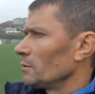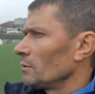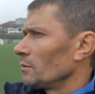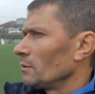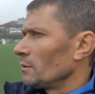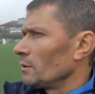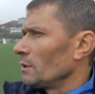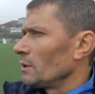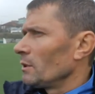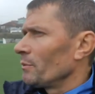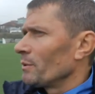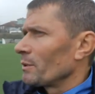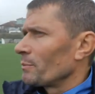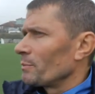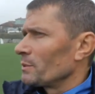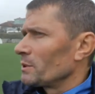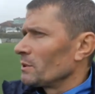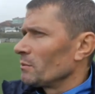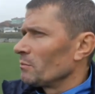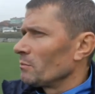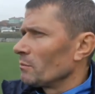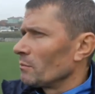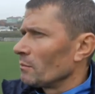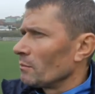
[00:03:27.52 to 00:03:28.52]
ne demek
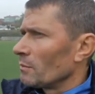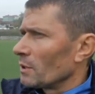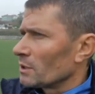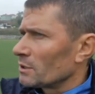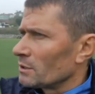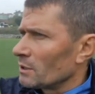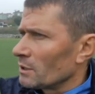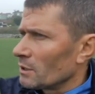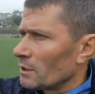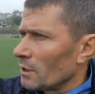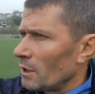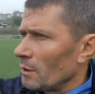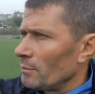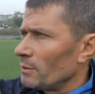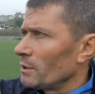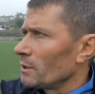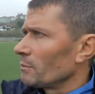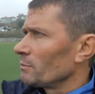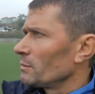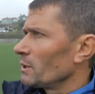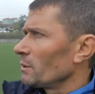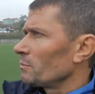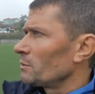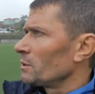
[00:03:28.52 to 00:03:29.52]
bizim basındaki
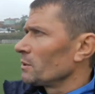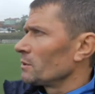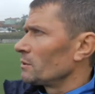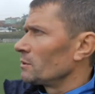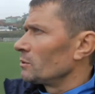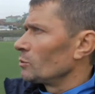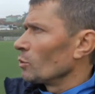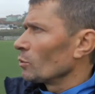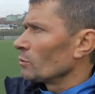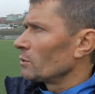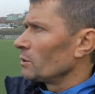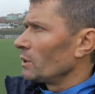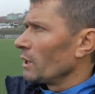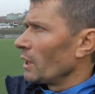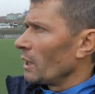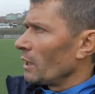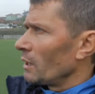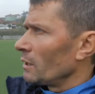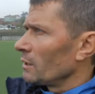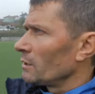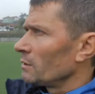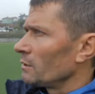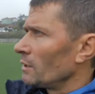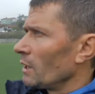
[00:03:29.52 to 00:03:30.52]
abilerimiz hepsi çok
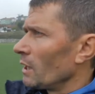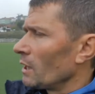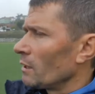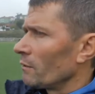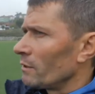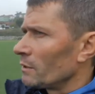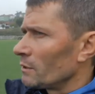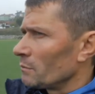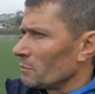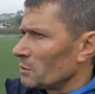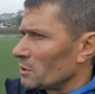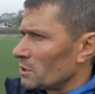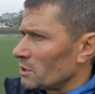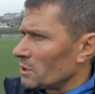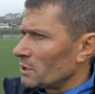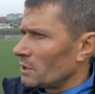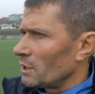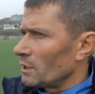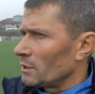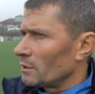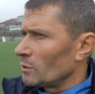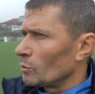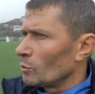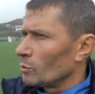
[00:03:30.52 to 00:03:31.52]
değerli, değer verdiğimiz
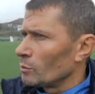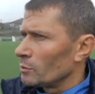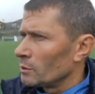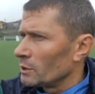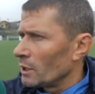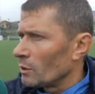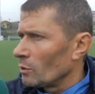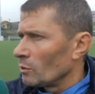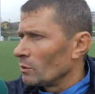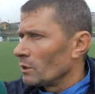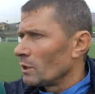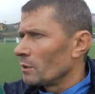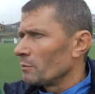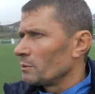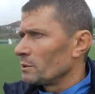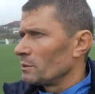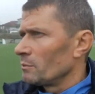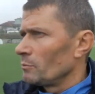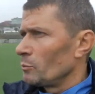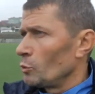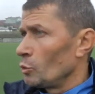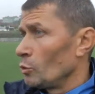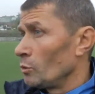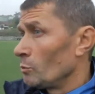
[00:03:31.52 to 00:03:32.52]
kişilerden oluyor. Yani onlar
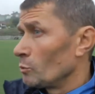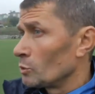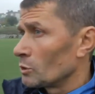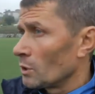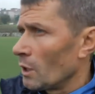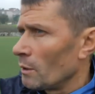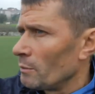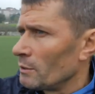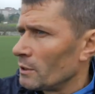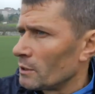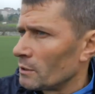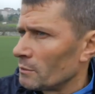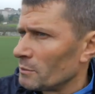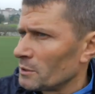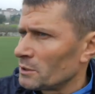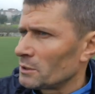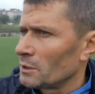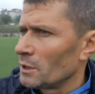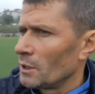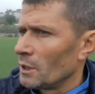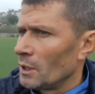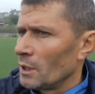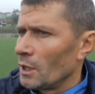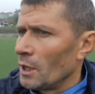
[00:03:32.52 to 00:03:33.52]
bizim büyüğümüz,
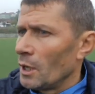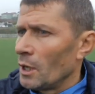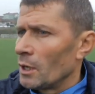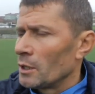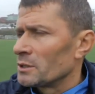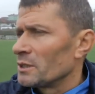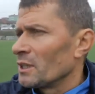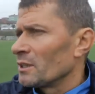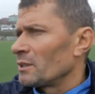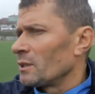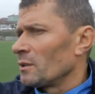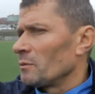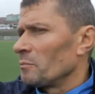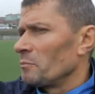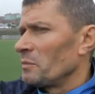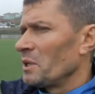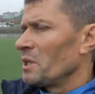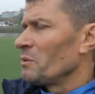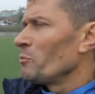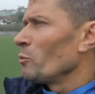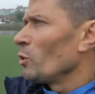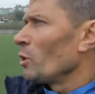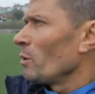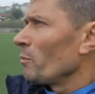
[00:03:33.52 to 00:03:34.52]
abilerimiz. Zaten
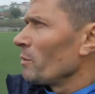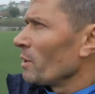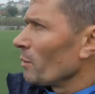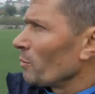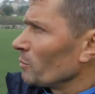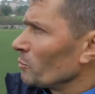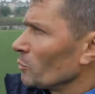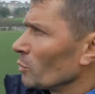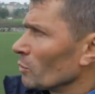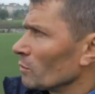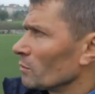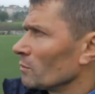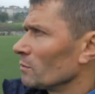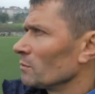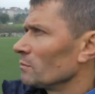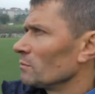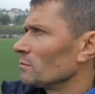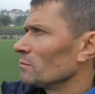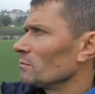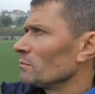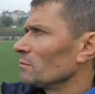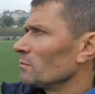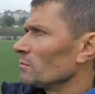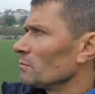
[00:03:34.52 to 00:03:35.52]
benim öyle bir yapım yok.
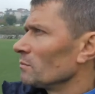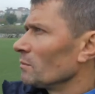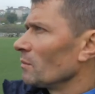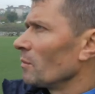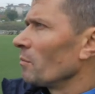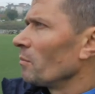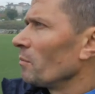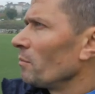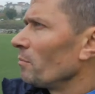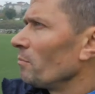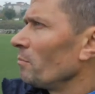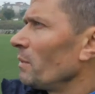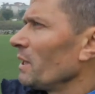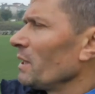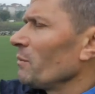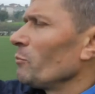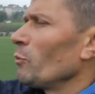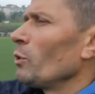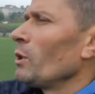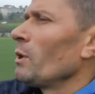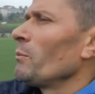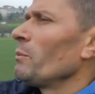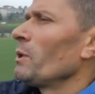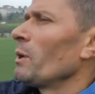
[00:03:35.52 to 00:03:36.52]
Peki hocam.
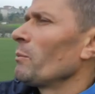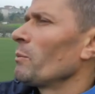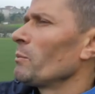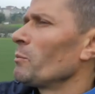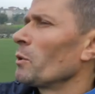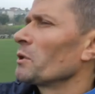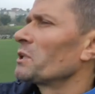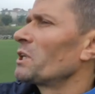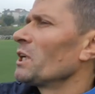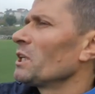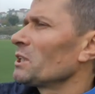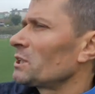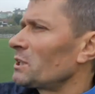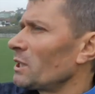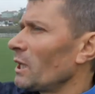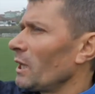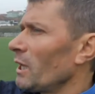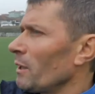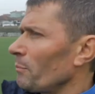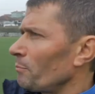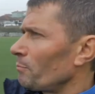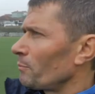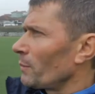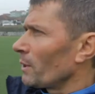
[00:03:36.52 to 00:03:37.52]
Benim öyle bir yapım yok. Keşke
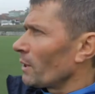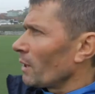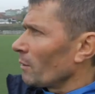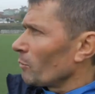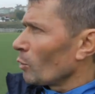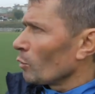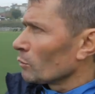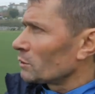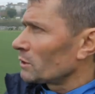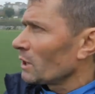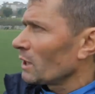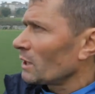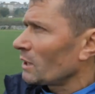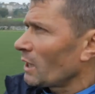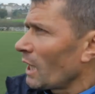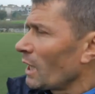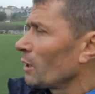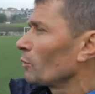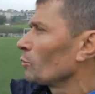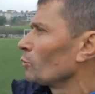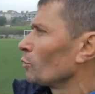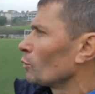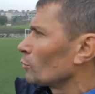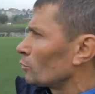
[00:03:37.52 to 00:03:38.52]
hep beraber olsak,
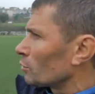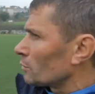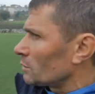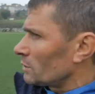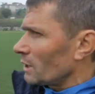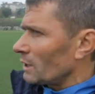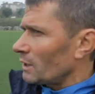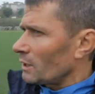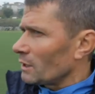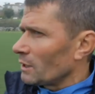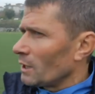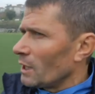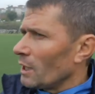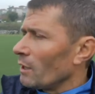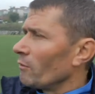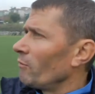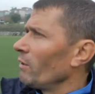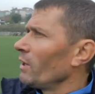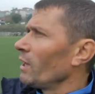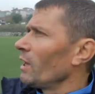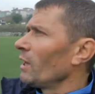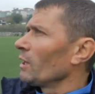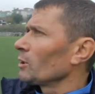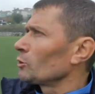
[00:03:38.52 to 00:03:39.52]
her gün otursak
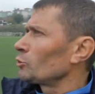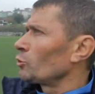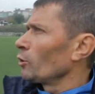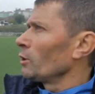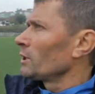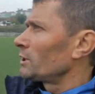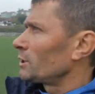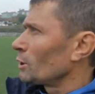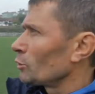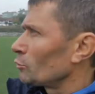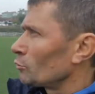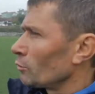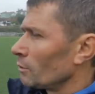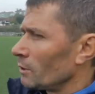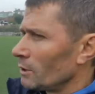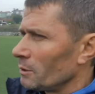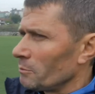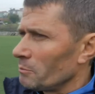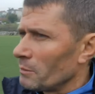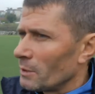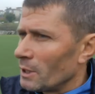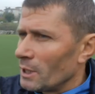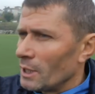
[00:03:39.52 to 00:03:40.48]
veya şöyle size söyleyeyim.